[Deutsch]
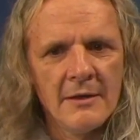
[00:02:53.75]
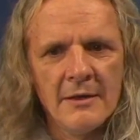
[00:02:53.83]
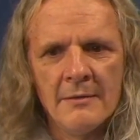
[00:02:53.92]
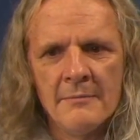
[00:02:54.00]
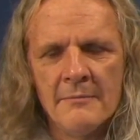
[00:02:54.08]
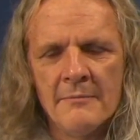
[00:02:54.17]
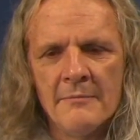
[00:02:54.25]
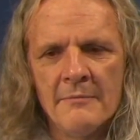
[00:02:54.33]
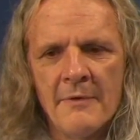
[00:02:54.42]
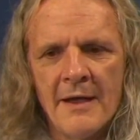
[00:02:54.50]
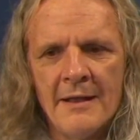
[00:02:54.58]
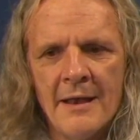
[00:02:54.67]
ähm,
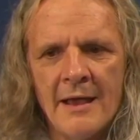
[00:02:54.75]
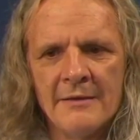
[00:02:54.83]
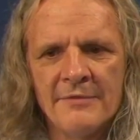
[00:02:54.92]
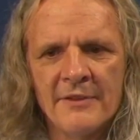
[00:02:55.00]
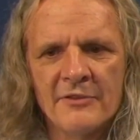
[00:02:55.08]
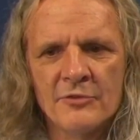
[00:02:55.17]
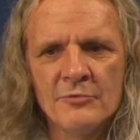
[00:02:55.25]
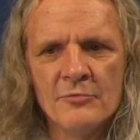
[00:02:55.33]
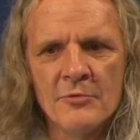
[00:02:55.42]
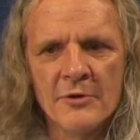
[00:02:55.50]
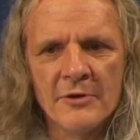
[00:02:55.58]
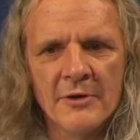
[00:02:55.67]
weil ein
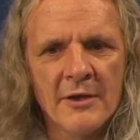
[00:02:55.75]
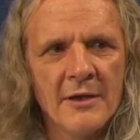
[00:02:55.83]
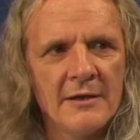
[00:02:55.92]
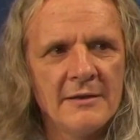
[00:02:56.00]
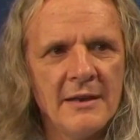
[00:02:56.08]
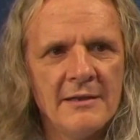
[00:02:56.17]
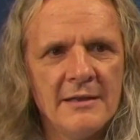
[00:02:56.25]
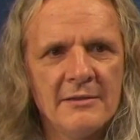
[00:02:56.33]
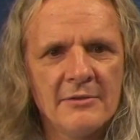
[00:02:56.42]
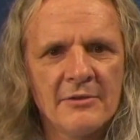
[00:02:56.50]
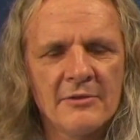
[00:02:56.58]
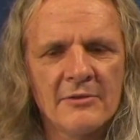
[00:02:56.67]
Verzug der
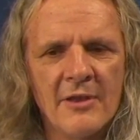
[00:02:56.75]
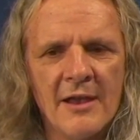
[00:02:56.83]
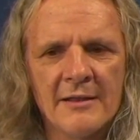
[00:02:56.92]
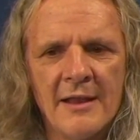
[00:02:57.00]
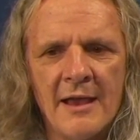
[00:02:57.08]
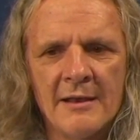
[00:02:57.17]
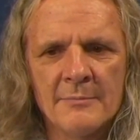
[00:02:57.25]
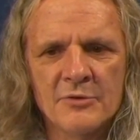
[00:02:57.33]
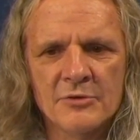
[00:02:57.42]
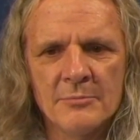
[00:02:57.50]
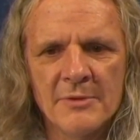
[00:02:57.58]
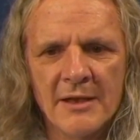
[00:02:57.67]
dich sozusagen in eine
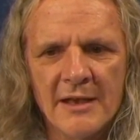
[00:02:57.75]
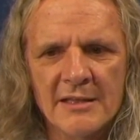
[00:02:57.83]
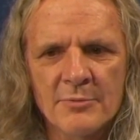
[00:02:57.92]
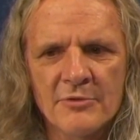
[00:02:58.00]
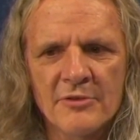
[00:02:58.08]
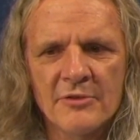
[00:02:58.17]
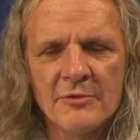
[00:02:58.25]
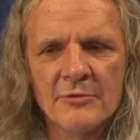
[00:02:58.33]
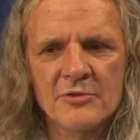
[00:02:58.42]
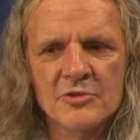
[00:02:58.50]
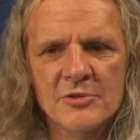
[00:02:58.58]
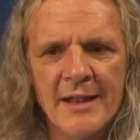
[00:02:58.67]
bestimmte
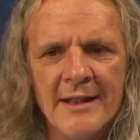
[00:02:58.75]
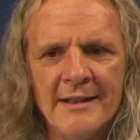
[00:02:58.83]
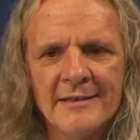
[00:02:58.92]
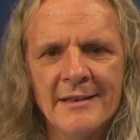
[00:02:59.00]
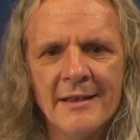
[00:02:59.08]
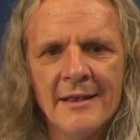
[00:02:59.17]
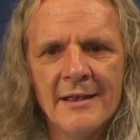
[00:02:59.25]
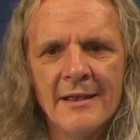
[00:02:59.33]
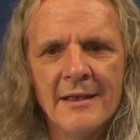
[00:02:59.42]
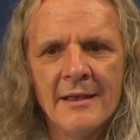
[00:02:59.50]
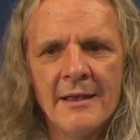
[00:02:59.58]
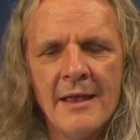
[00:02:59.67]
Rechtsposition stellt,
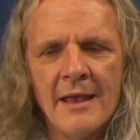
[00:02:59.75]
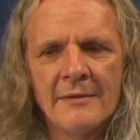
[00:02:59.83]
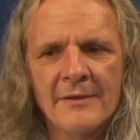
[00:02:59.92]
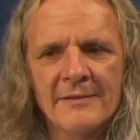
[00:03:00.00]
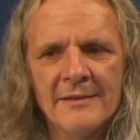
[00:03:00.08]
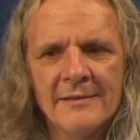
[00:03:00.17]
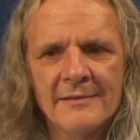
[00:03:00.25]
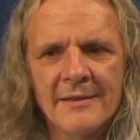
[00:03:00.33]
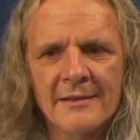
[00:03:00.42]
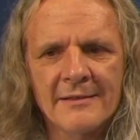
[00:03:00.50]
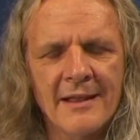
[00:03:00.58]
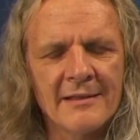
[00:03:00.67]
äh, etwas
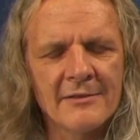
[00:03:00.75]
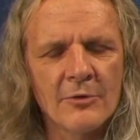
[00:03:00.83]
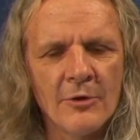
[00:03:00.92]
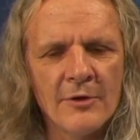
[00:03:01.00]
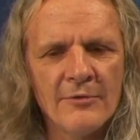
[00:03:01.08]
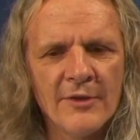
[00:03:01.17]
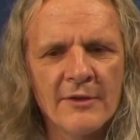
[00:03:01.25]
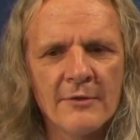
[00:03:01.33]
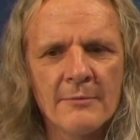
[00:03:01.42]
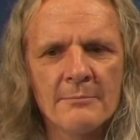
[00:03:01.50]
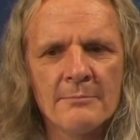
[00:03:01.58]
ist, das ganz häufig